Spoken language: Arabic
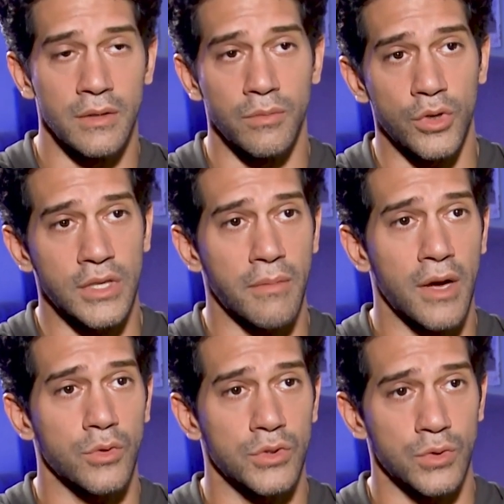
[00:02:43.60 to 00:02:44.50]

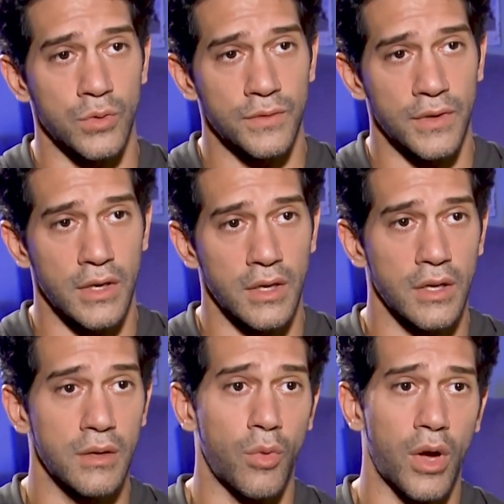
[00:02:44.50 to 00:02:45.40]
المجتمع والظروف
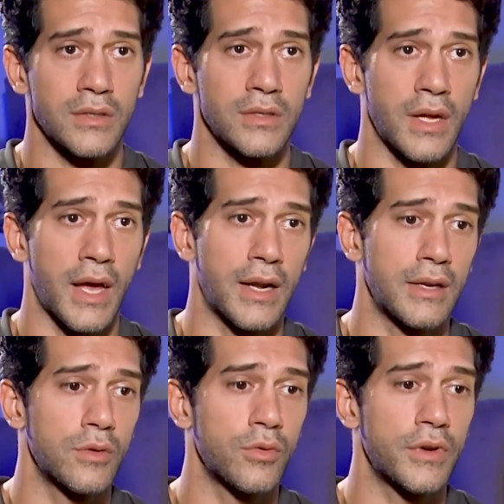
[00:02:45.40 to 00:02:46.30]
المعاصره
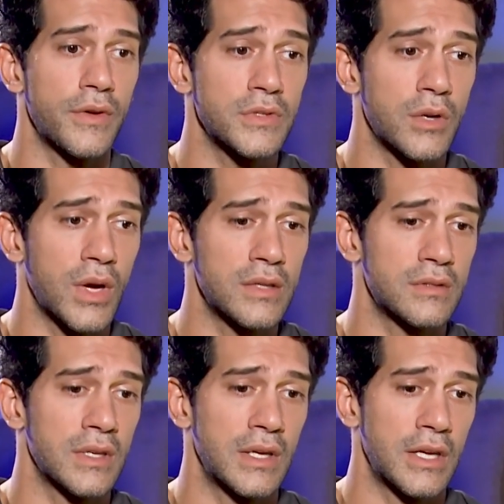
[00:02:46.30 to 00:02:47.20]
يعني وفي نفس
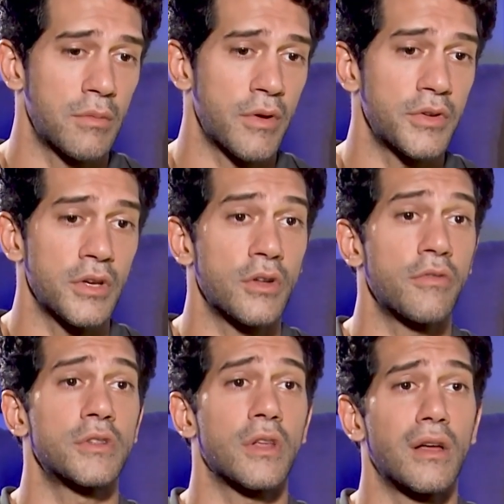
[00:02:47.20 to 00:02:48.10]
الوقت يبقى في
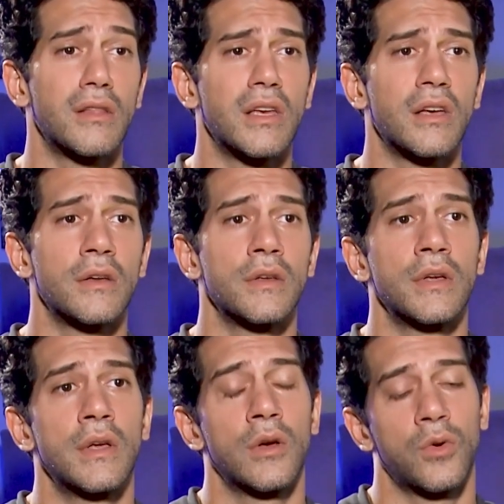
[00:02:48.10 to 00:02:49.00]
اضافه تقنيه
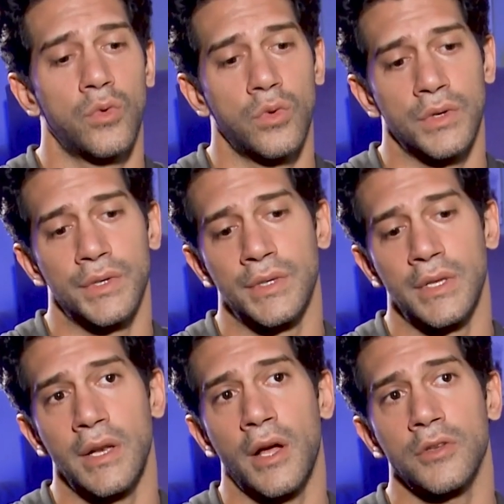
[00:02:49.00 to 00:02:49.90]

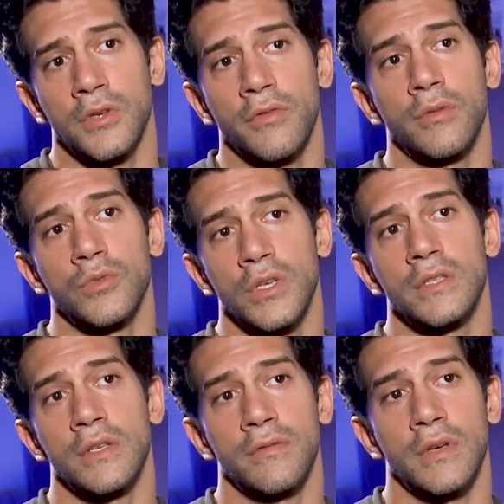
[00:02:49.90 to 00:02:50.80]
وده اللي حصل في
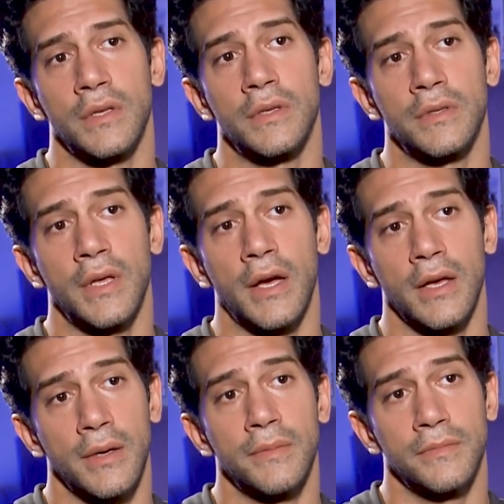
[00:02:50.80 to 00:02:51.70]
المسلسل فدي
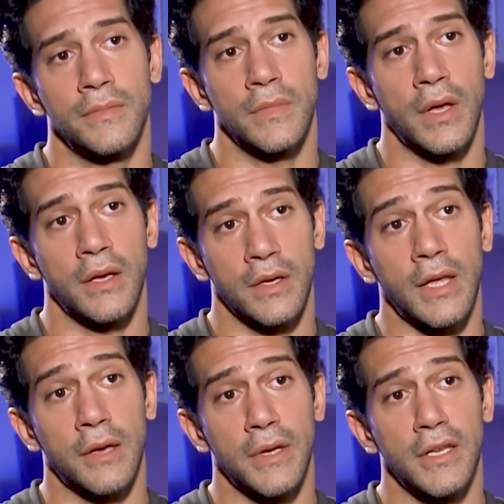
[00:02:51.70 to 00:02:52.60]
حاجه
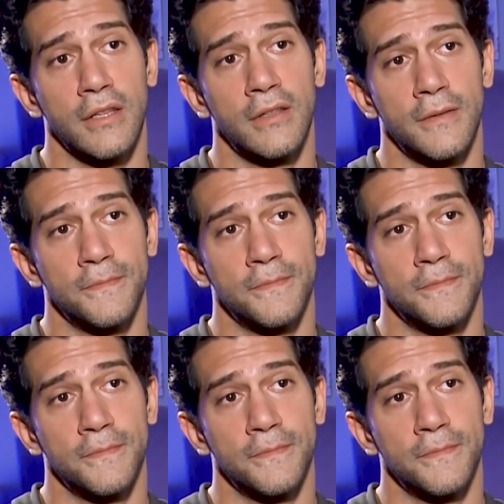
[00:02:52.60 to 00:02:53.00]
كانت عجباني جدا